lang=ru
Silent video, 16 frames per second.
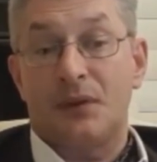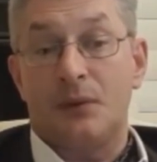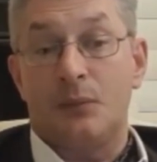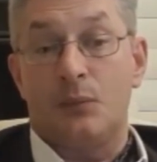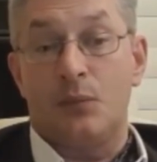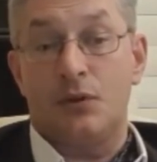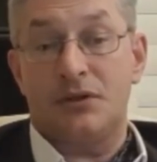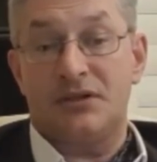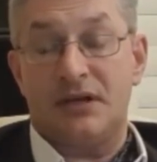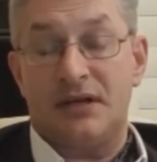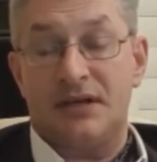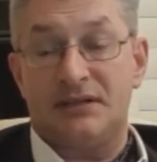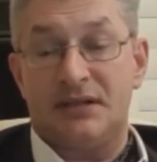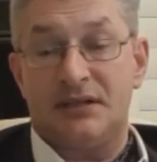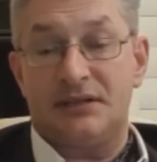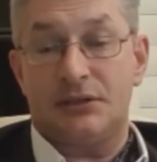может
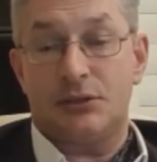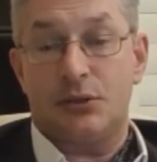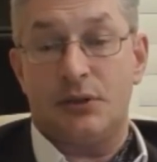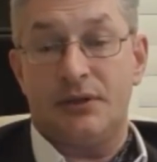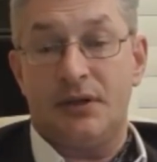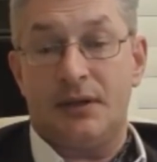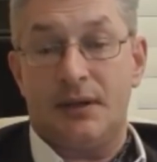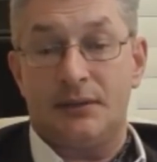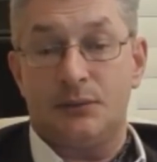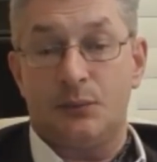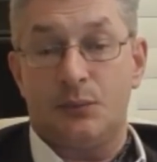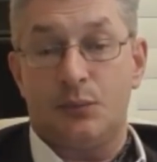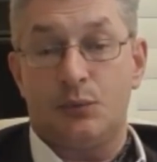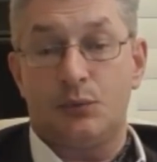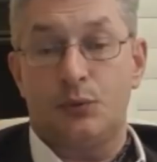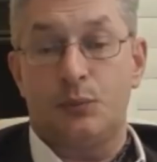оказаться, что они
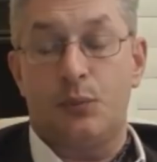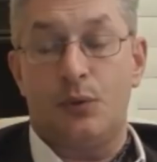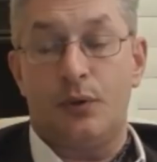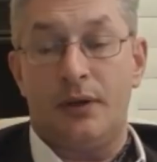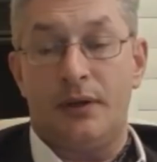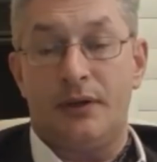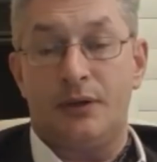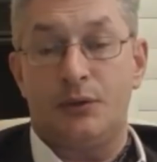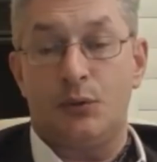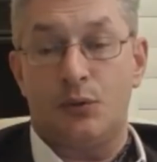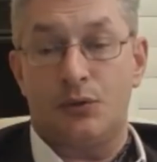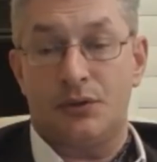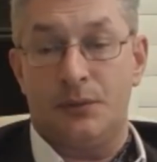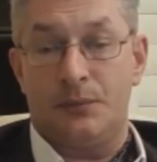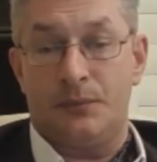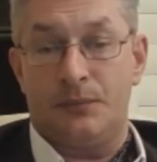будут более
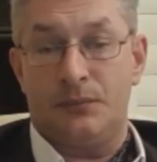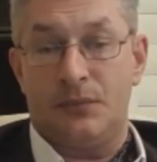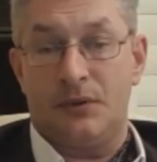надежным